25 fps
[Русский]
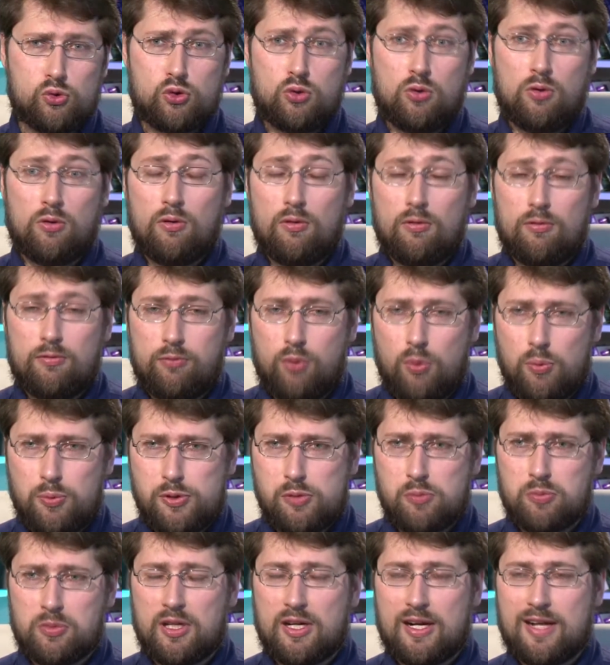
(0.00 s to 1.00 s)
что, в
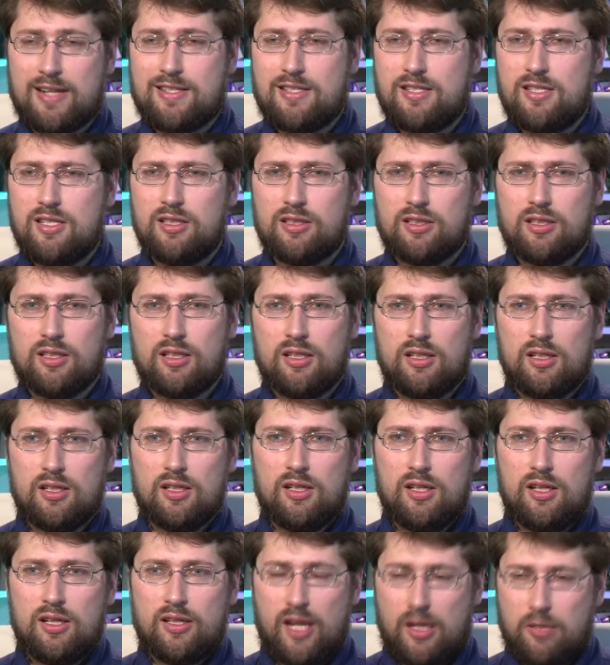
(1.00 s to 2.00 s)
общем-то, роднит,
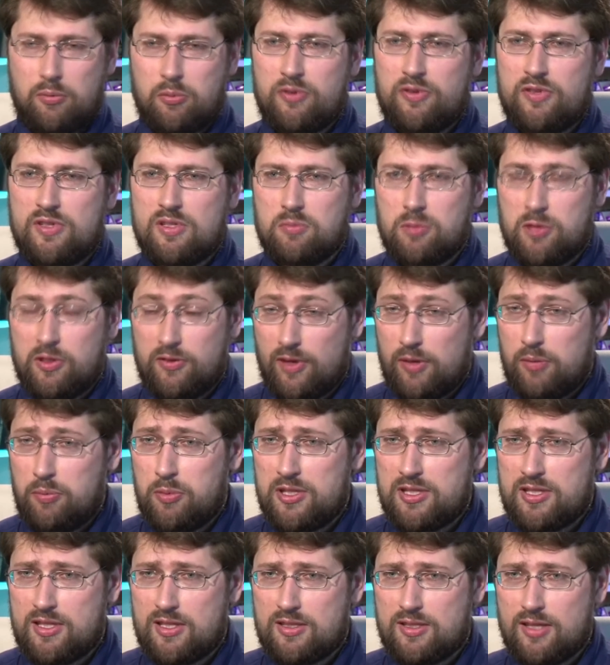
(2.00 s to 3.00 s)
как мы видим,
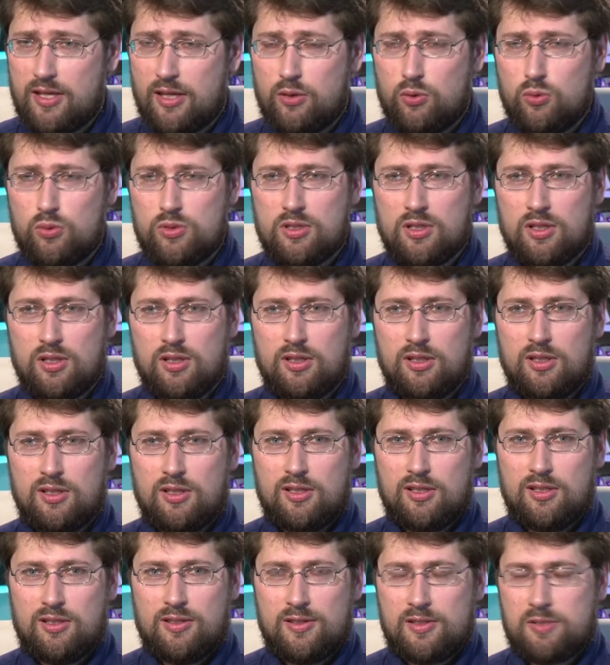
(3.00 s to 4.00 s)
Европейский Союз
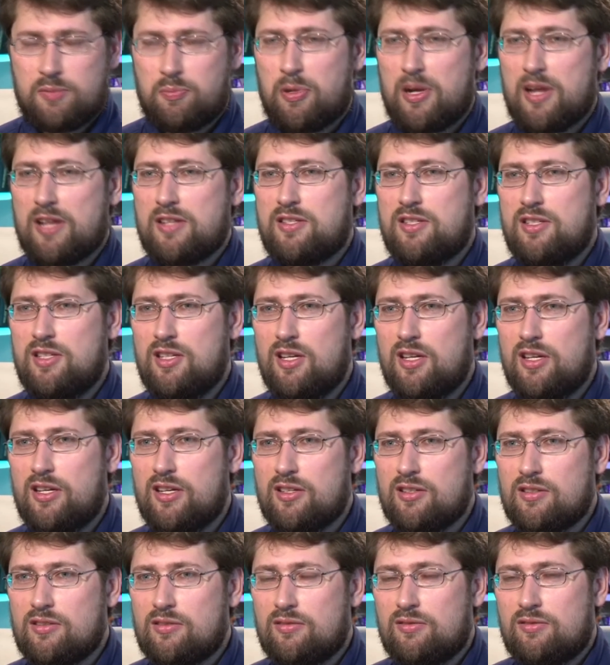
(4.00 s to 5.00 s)
с
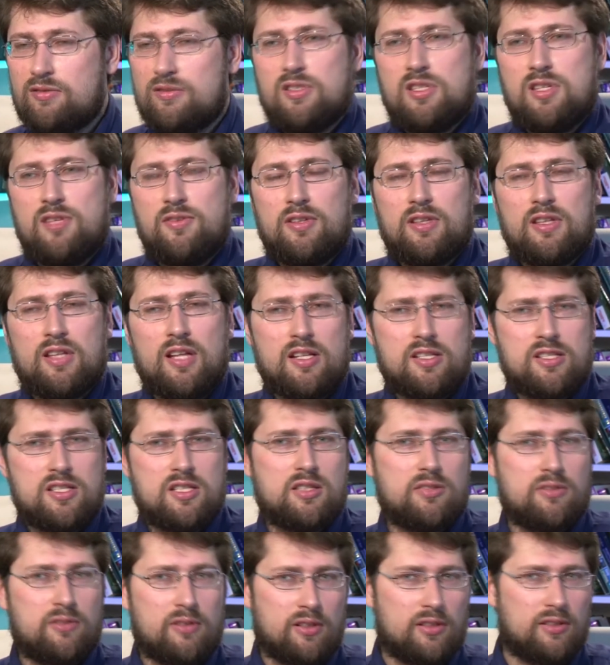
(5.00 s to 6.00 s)
Бразилией
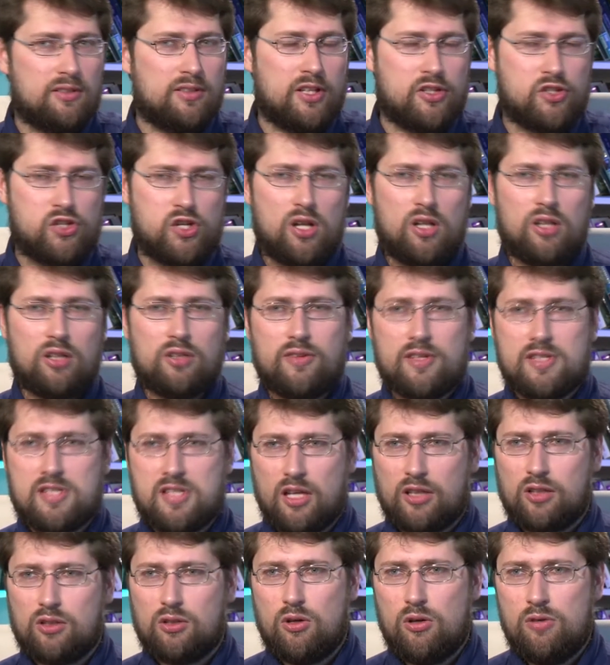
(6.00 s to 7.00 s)
19-го, начала 20